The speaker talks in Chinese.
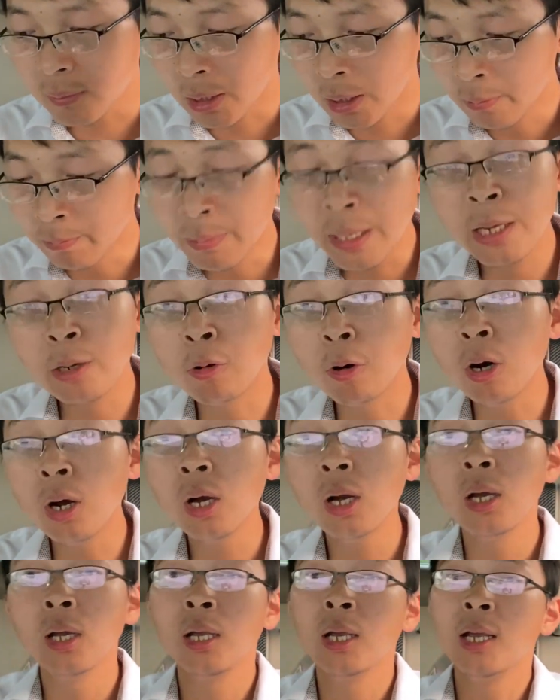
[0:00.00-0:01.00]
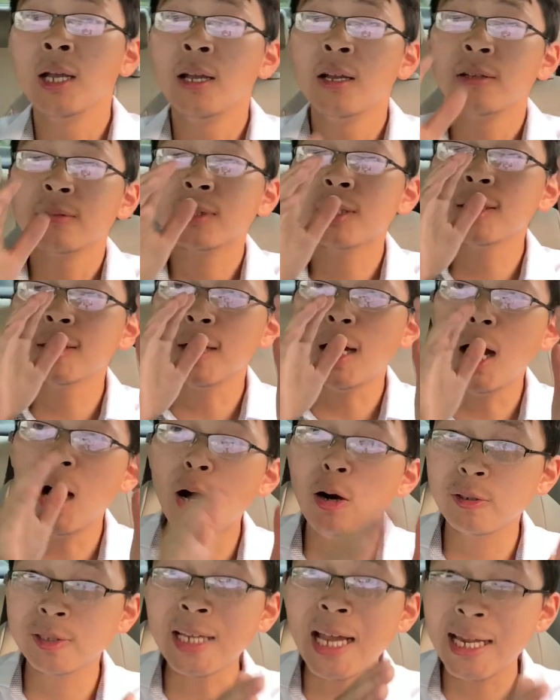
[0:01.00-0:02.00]
美国自
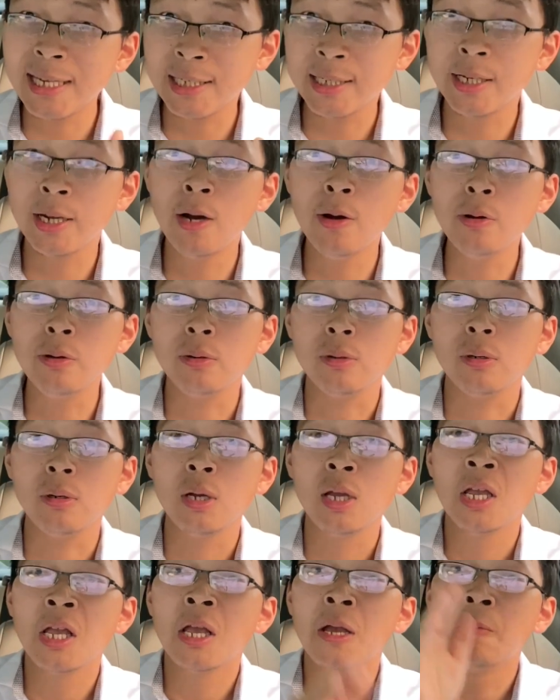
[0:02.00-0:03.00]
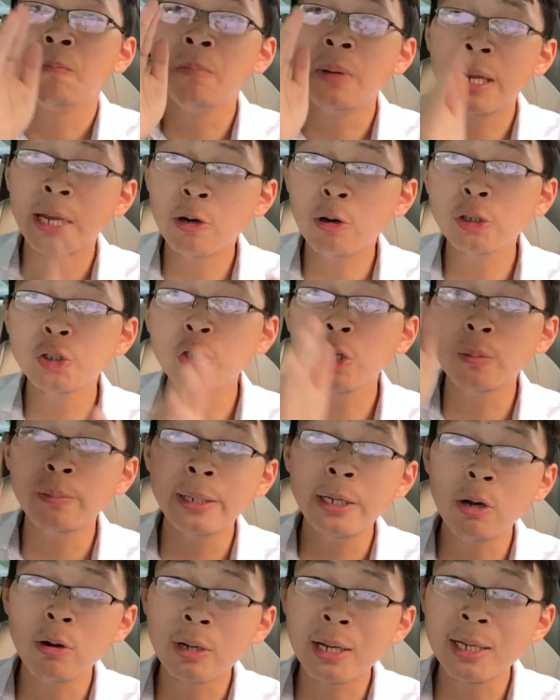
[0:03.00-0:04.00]
二战以后。美国就
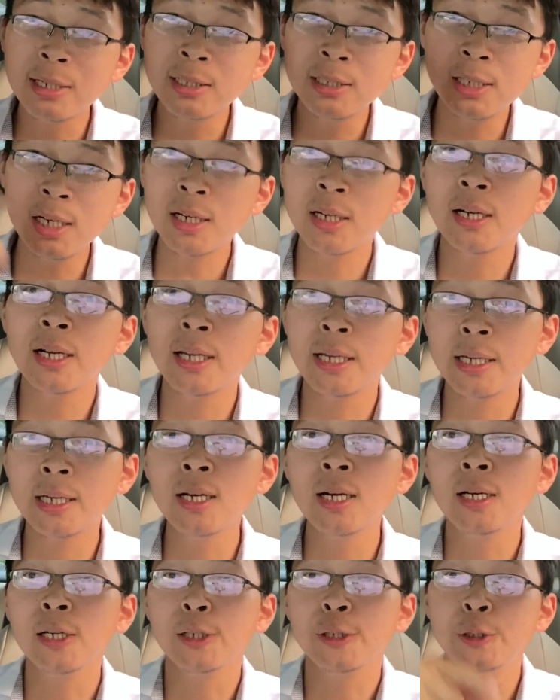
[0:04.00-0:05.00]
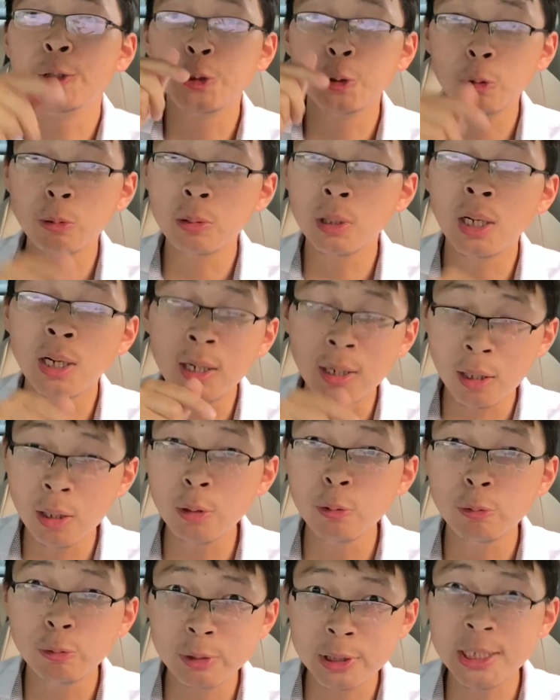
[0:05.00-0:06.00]
没有跟任何一个有核
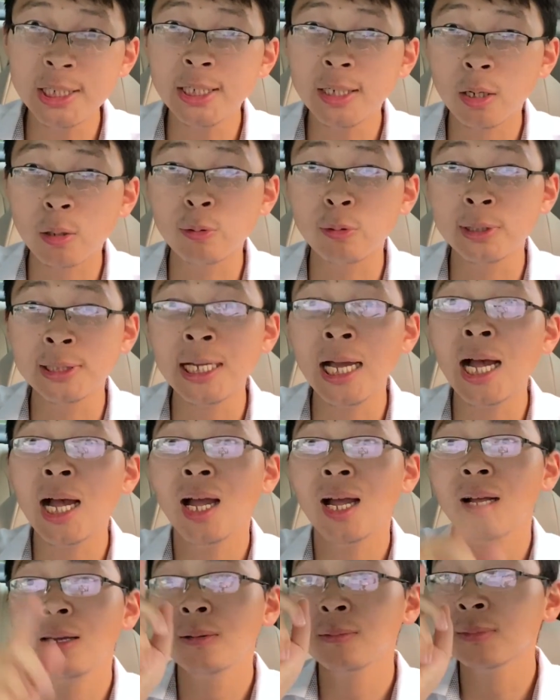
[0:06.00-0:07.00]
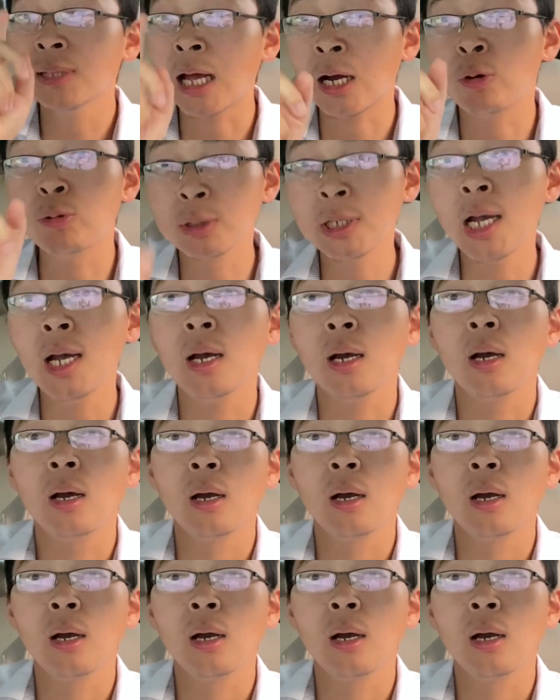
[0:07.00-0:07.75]
武器的国家打过仗，